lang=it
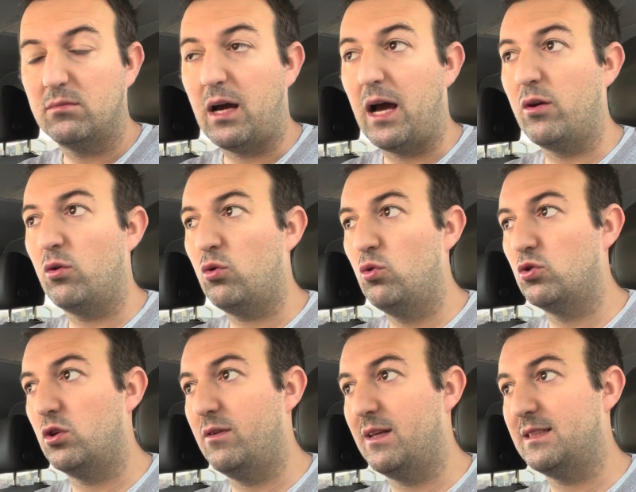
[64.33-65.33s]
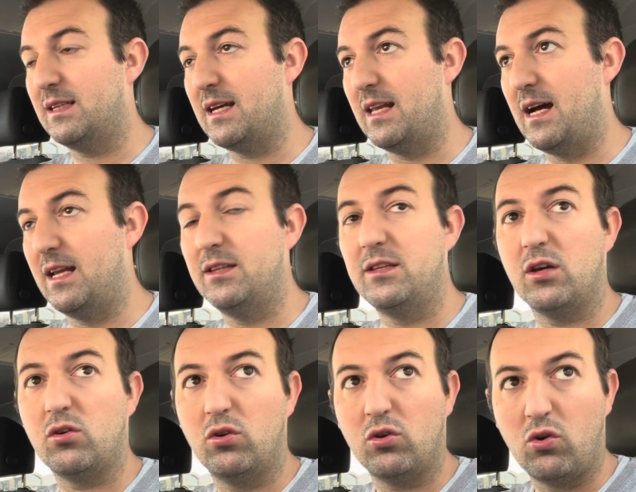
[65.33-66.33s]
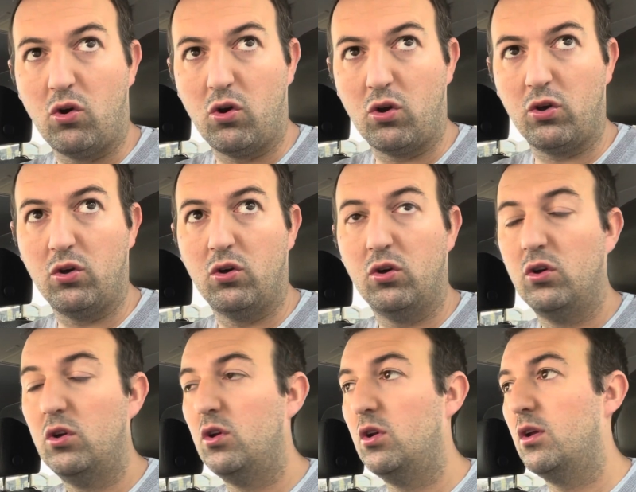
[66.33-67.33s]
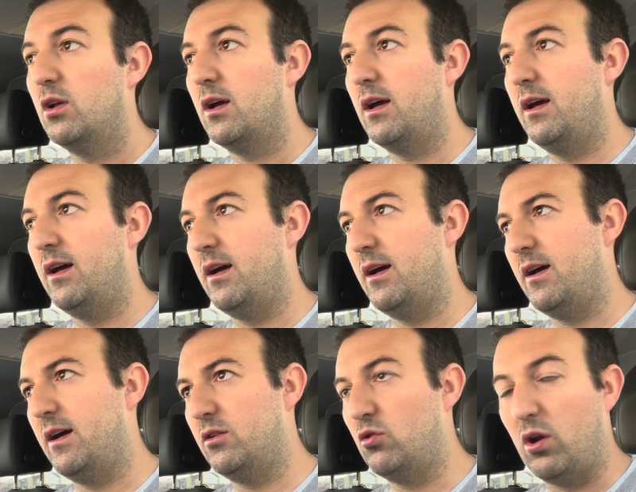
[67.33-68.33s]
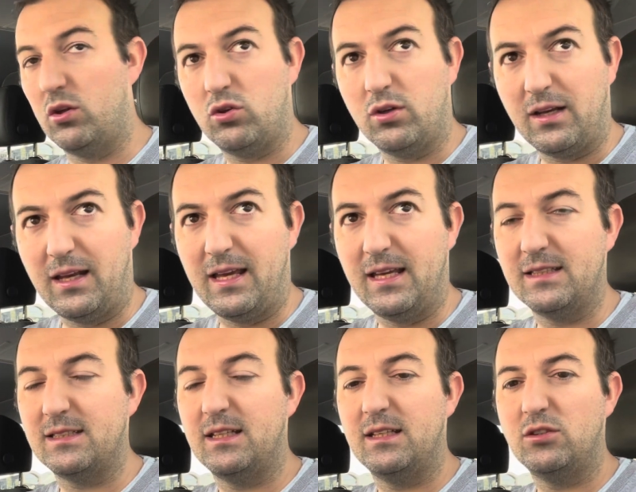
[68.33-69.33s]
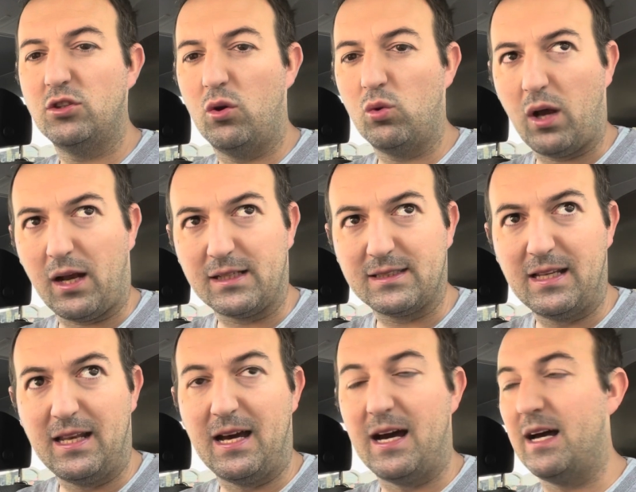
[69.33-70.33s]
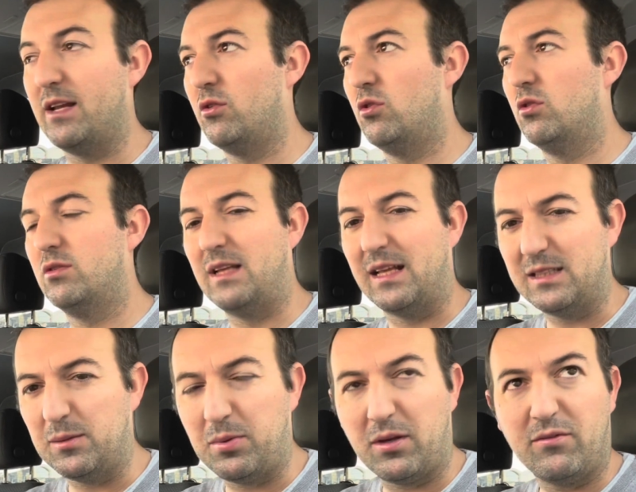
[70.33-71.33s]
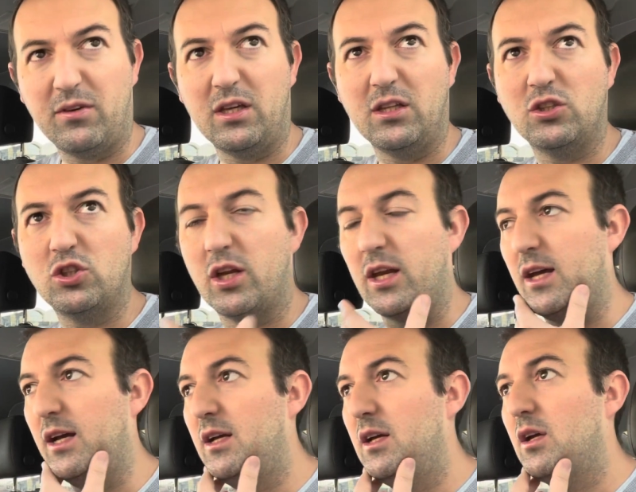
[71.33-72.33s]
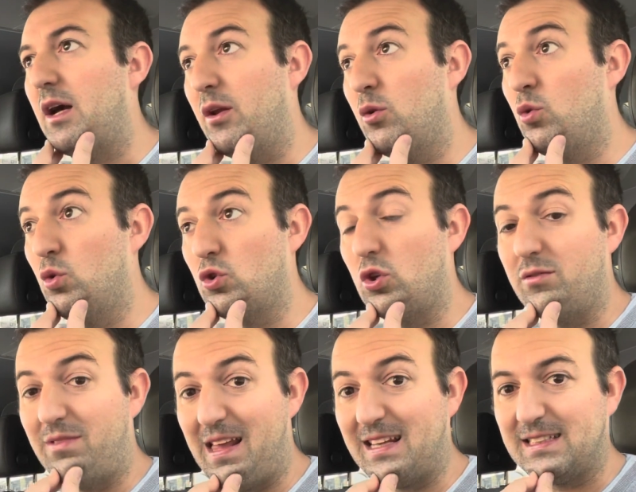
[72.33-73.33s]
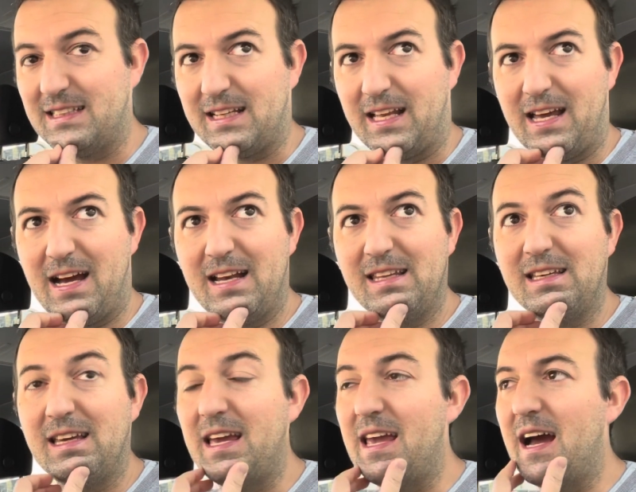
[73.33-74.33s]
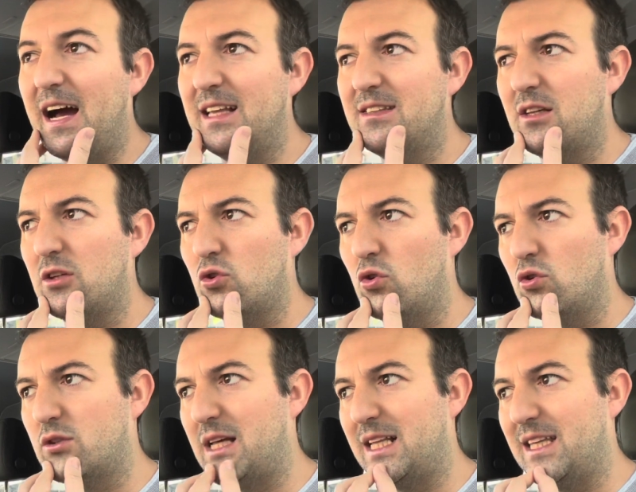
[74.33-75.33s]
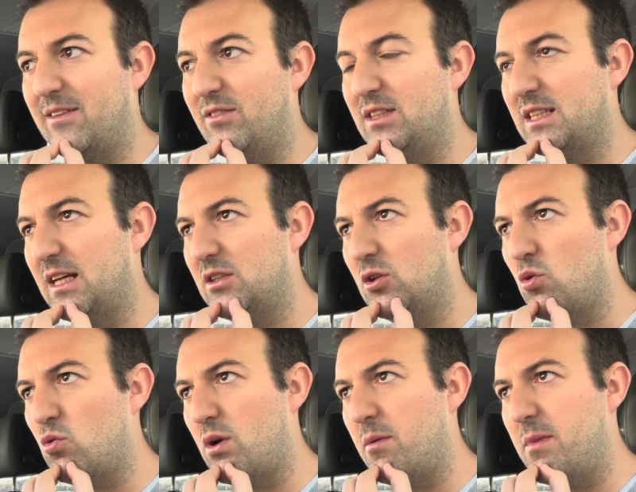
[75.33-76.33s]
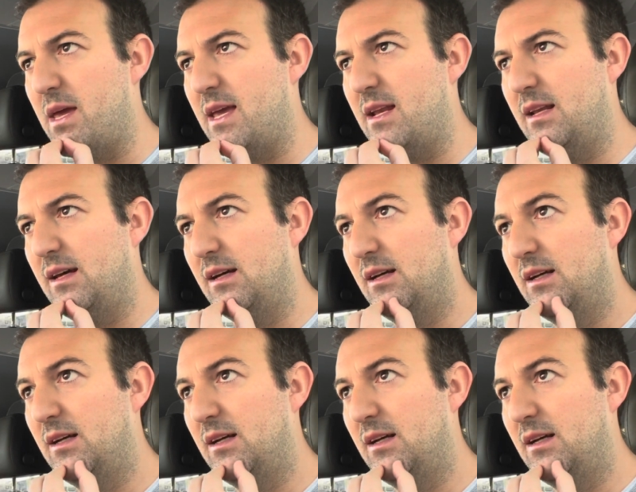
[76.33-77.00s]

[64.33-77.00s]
hanno chiuso diversi canali Diego Ligorio eh, Donato Inglese Gianluca Castellano Nati per vincere hanno chiuso diversi canali e altri sono stati avvisati con una mail